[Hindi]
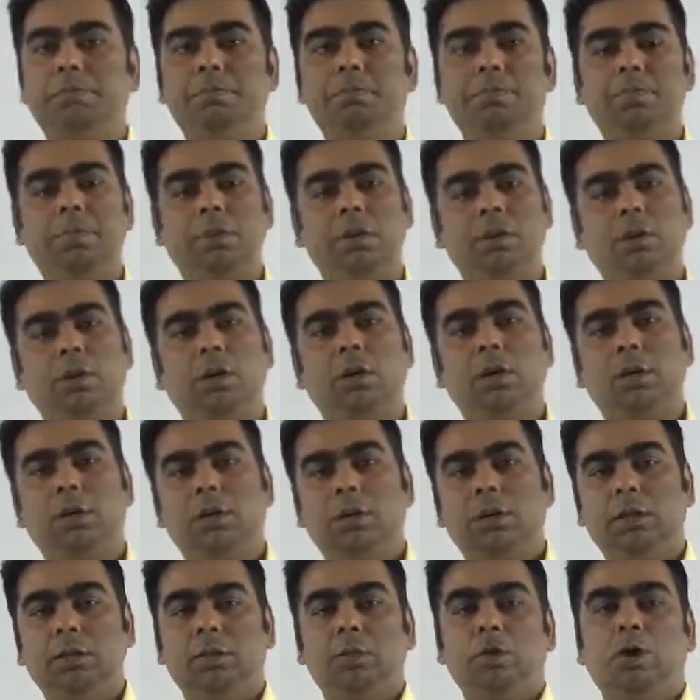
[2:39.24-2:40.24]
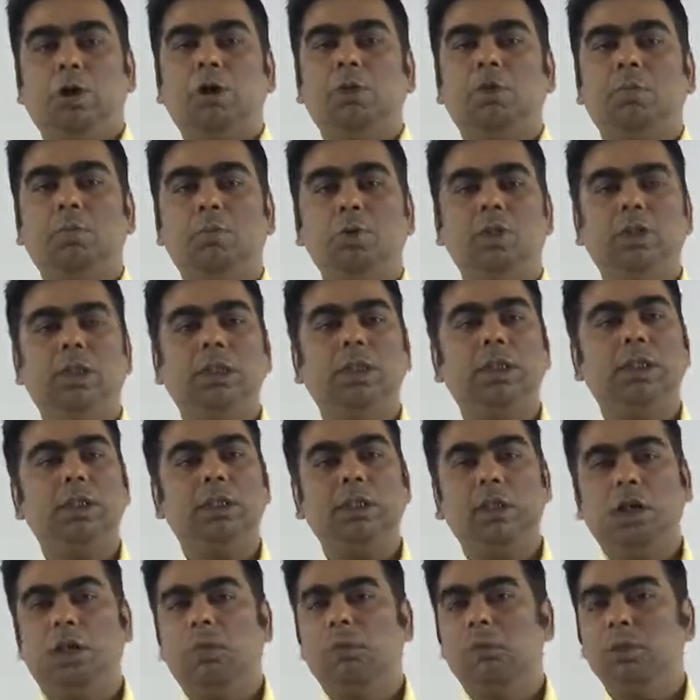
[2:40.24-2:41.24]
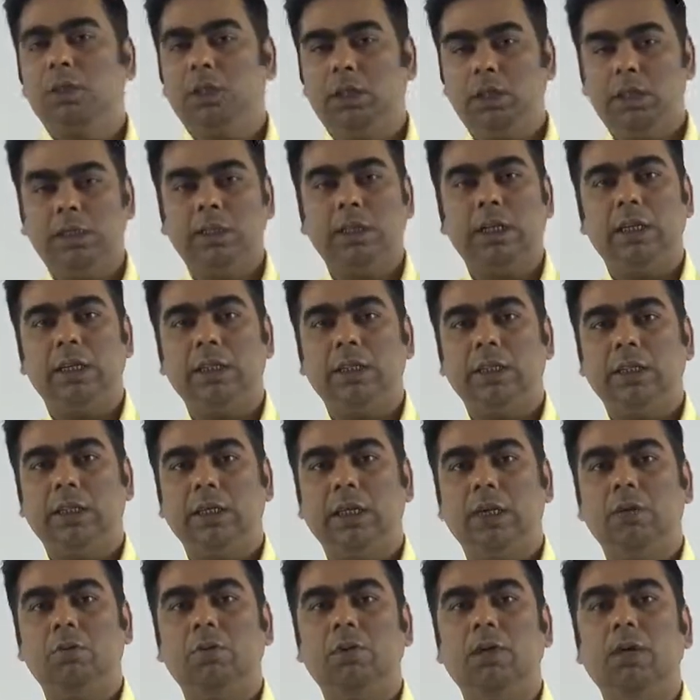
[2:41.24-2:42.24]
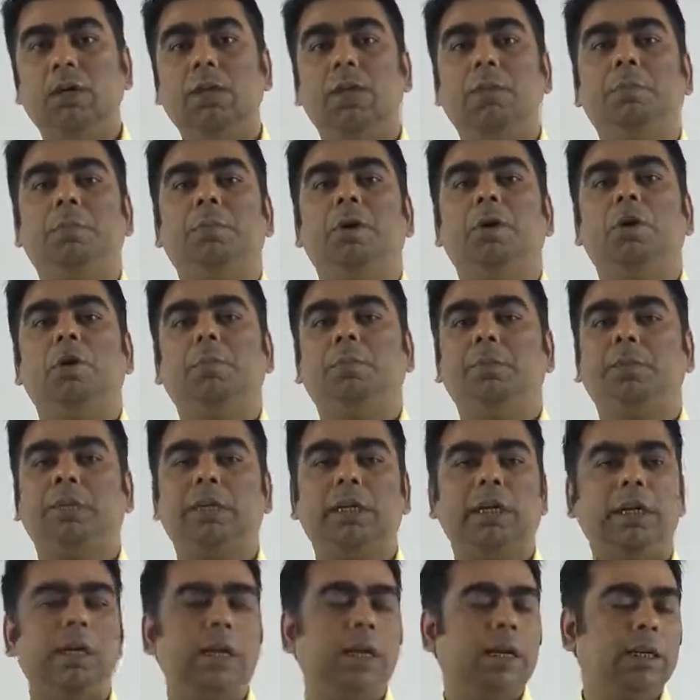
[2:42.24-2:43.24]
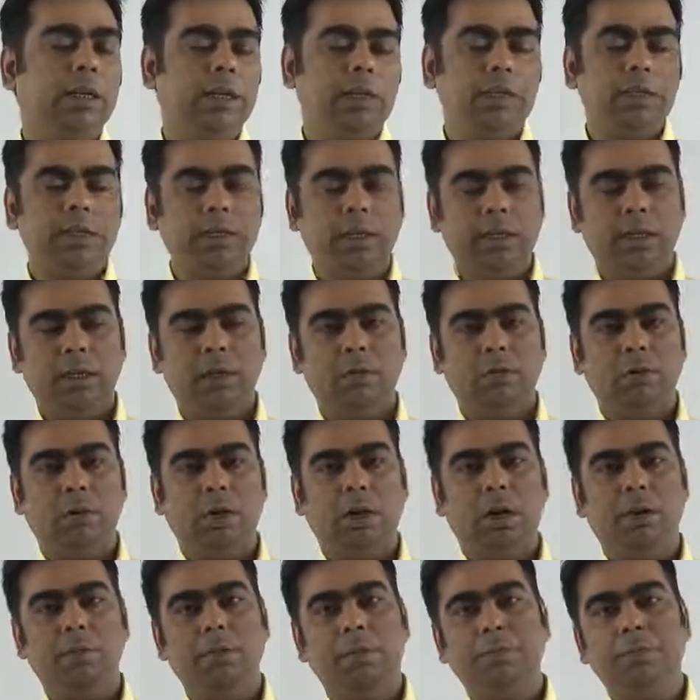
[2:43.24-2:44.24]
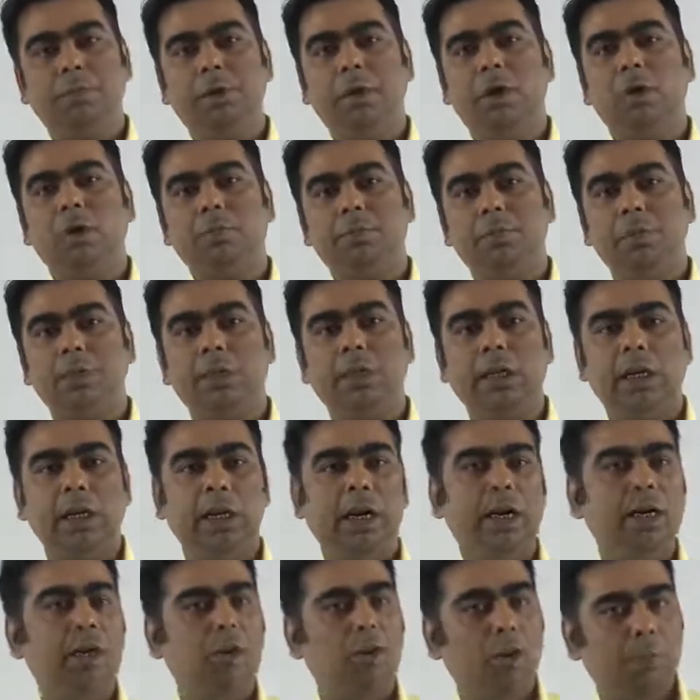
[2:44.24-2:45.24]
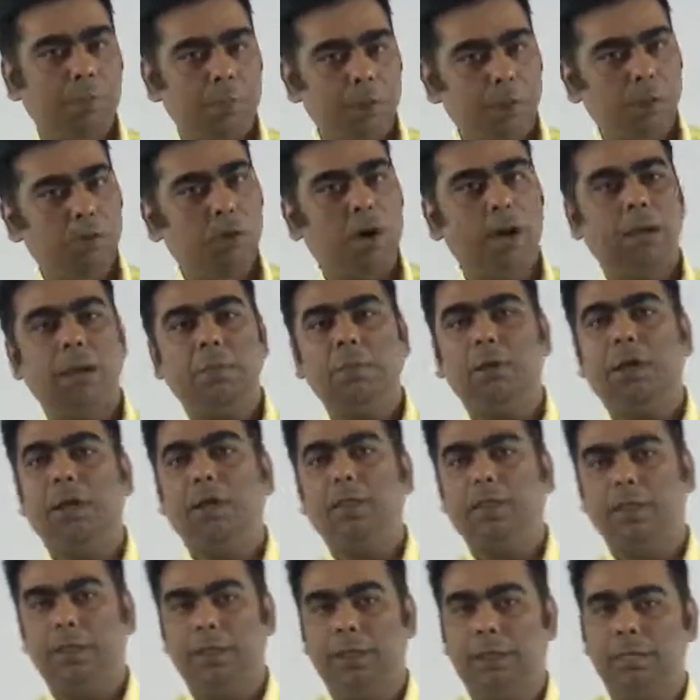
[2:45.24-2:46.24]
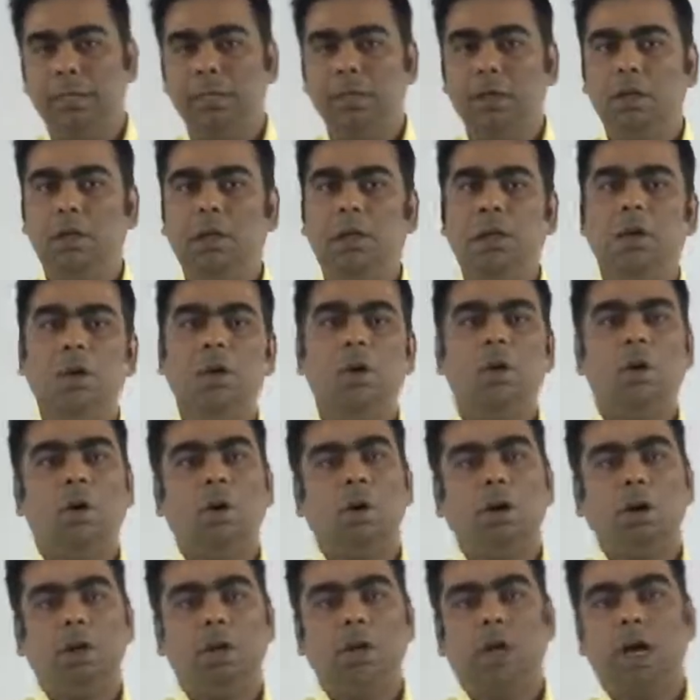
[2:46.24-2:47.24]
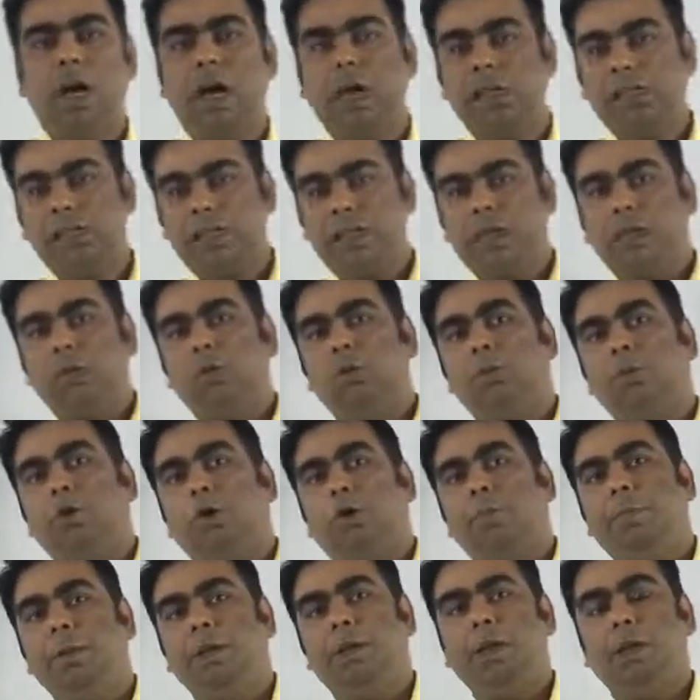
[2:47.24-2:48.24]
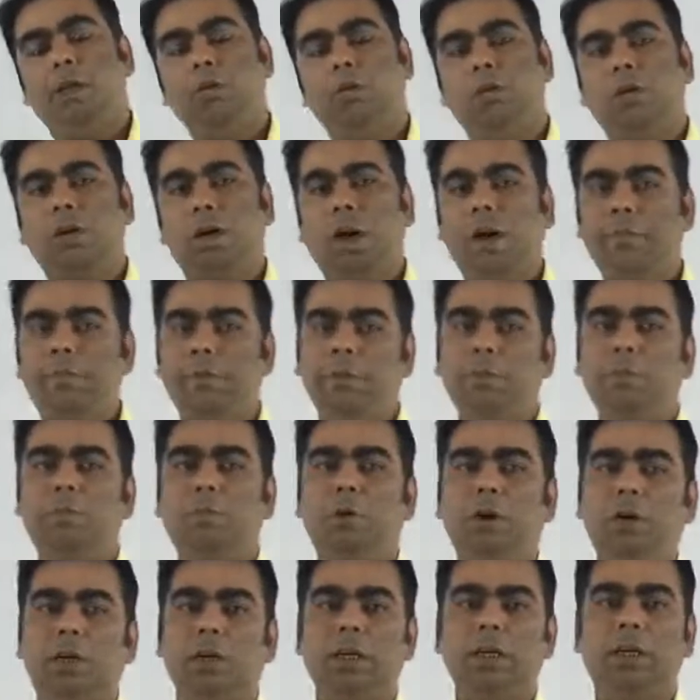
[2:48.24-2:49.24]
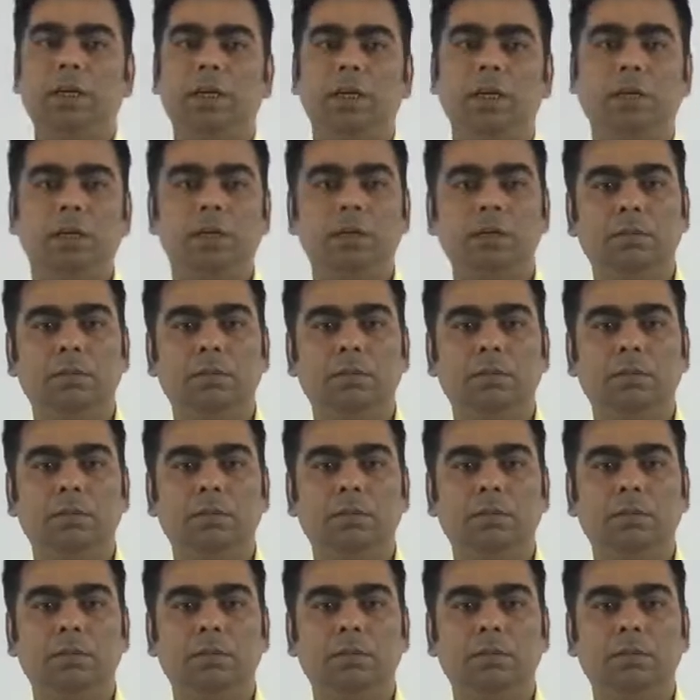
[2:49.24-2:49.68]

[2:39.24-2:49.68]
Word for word: नॉन होमोजीनियस या होमोजीनियस के लिए सीखे हुए हैं या पेयर ऑफ स्टेट लाइन के लिए सीखे हुए हैं अब हम पेयर ऑफ स्टेट लाइन टॉपिक को आगे बढ़ाते हैं और आज का जो टॉपिक है वो काफ़ी इम्पॉर्टेंट है